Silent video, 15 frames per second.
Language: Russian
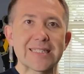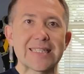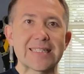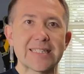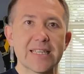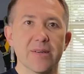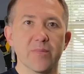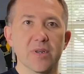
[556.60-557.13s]

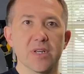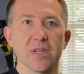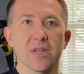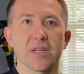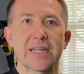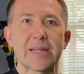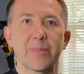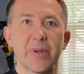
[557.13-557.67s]
системы
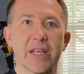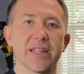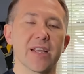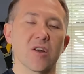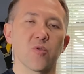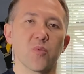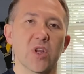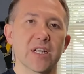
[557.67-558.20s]
крепления
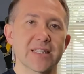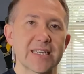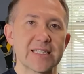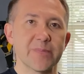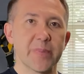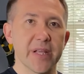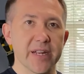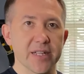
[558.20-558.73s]
аккумулятора
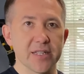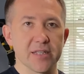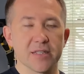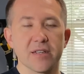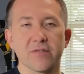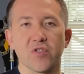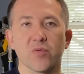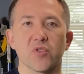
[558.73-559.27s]
спереди.
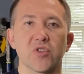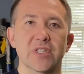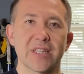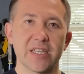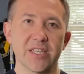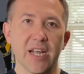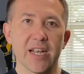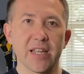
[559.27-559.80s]
Дело в том, что
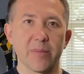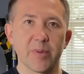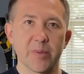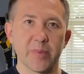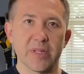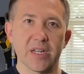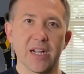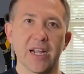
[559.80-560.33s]
изначально
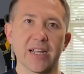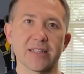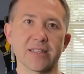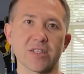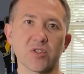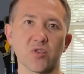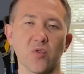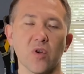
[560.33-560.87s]

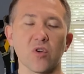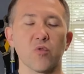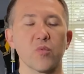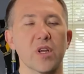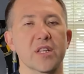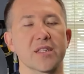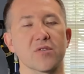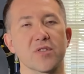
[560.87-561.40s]
предполагается, что
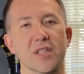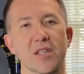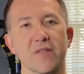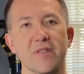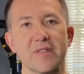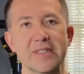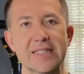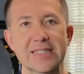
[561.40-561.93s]
аккумулятор
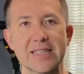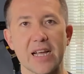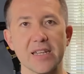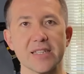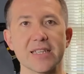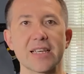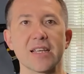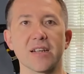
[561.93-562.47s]
устанавливается
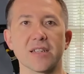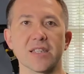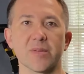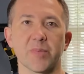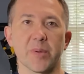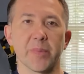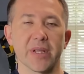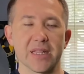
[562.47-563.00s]
сзади, где-то
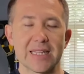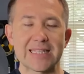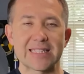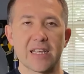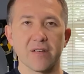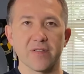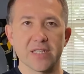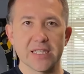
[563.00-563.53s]
примерно
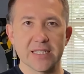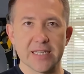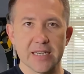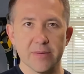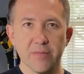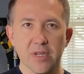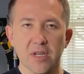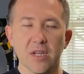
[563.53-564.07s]
за
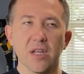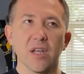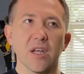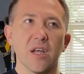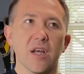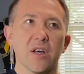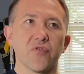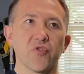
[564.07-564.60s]
водителем.
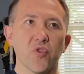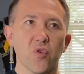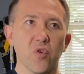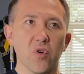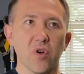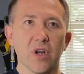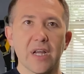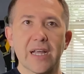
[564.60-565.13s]

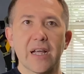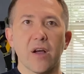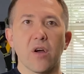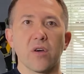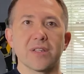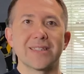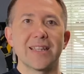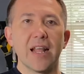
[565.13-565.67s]
Но
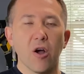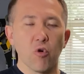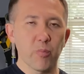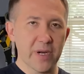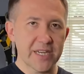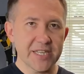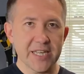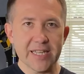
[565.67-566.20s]
для
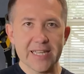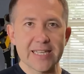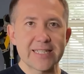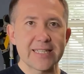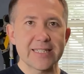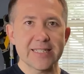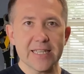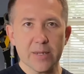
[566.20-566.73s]
упрощения
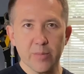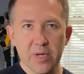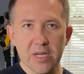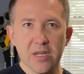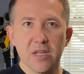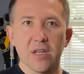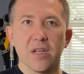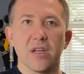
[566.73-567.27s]

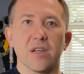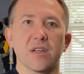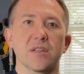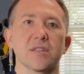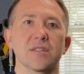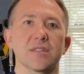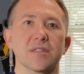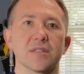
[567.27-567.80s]
системы
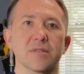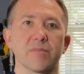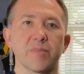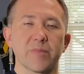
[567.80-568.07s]
Э,